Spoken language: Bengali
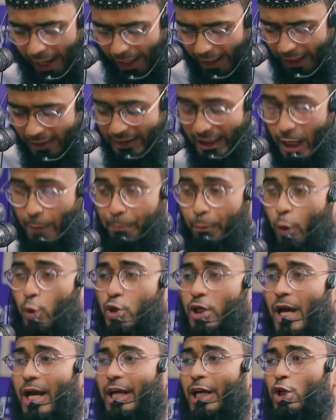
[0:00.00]
এটা তার
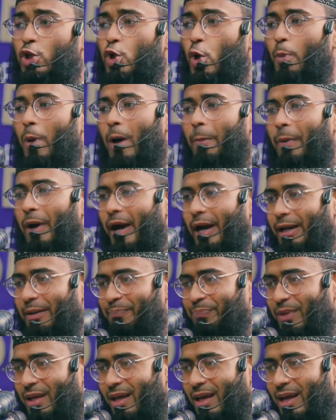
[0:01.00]
পোশাকে শোভা পায়
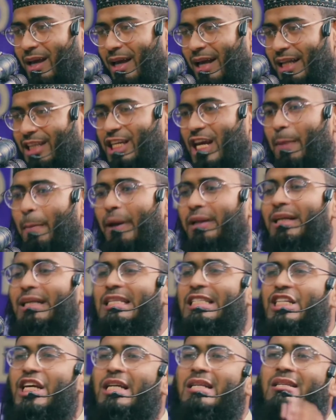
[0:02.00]
যে মেয়েটা
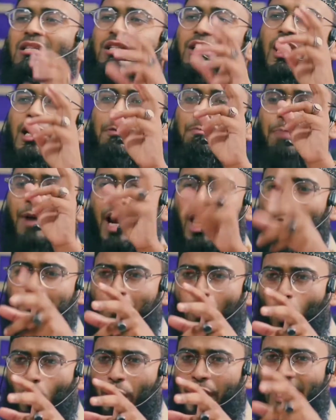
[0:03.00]
জিন্সের প্যান্ট
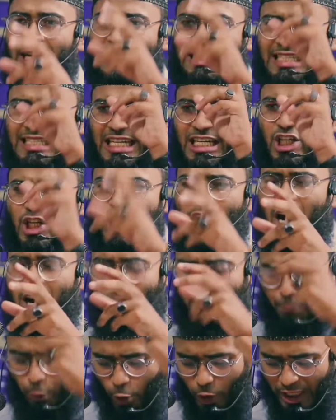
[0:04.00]
পরে টি
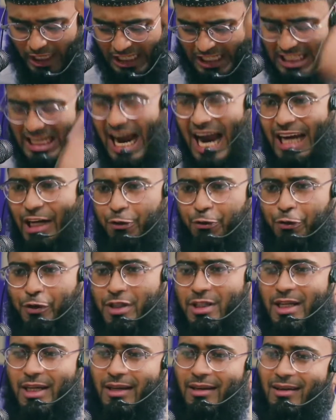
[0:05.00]
শার্ট পরে টাইট
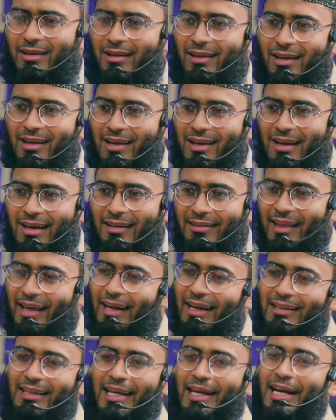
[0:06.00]
ফিটিং
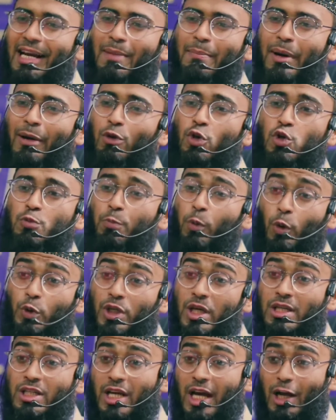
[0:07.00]
তাকে দেখলে মানুষ
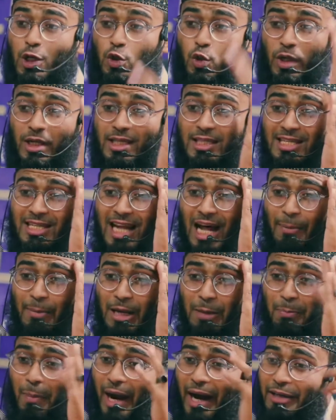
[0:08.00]
বোঝে সে আসলে
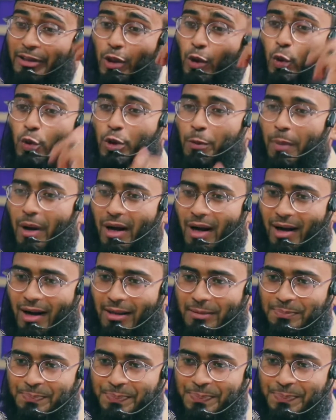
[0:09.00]
ইসলামিক মাইন্ডের হতে পারে না